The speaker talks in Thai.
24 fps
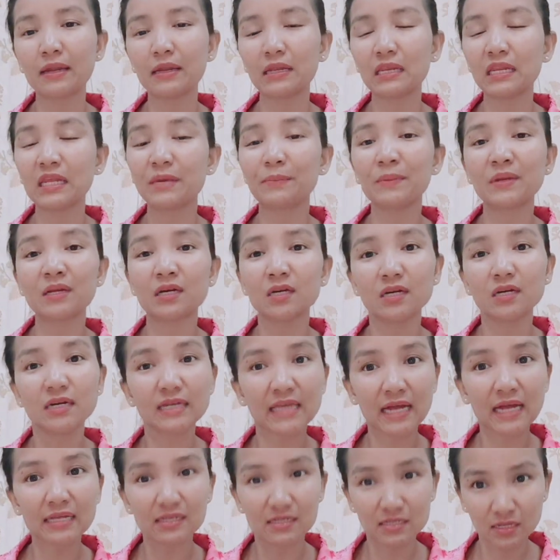นี่มันคือยั
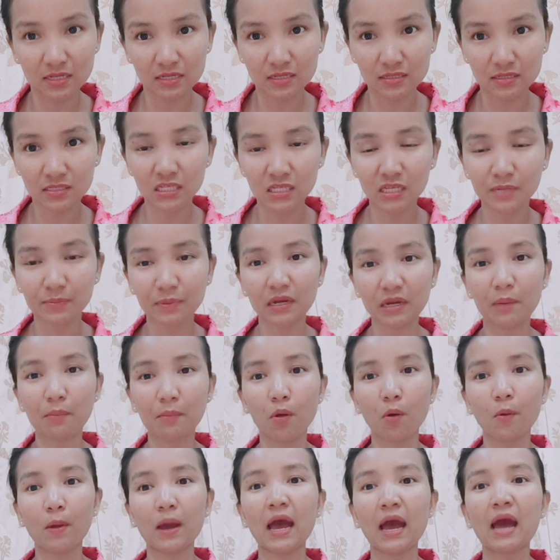งจังจังจีเพิ่นก็บอ
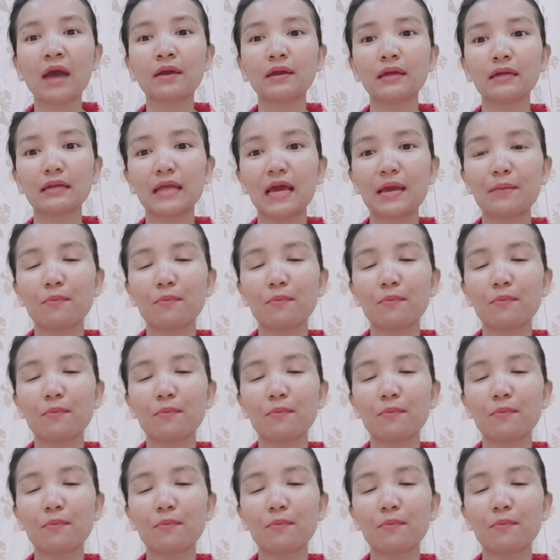กว่าอ้ายอยากได้